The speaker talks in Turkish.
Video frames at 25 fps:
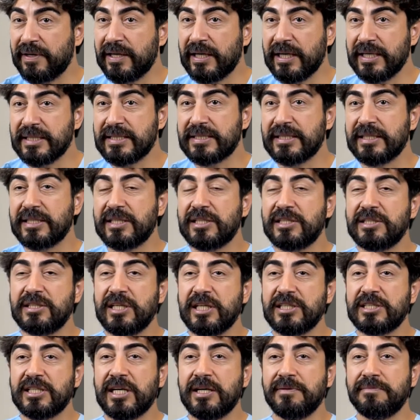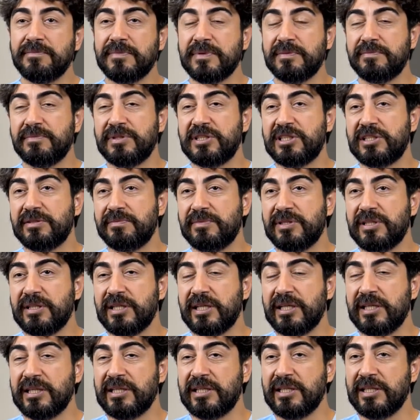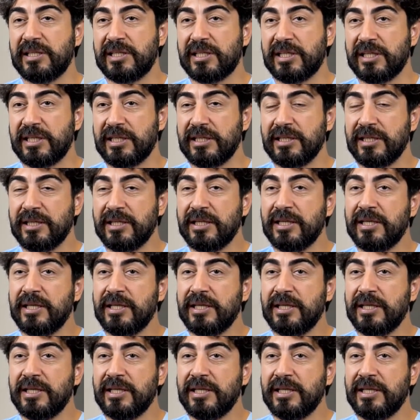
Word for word: hastanın yaşam biçimiyle ilgili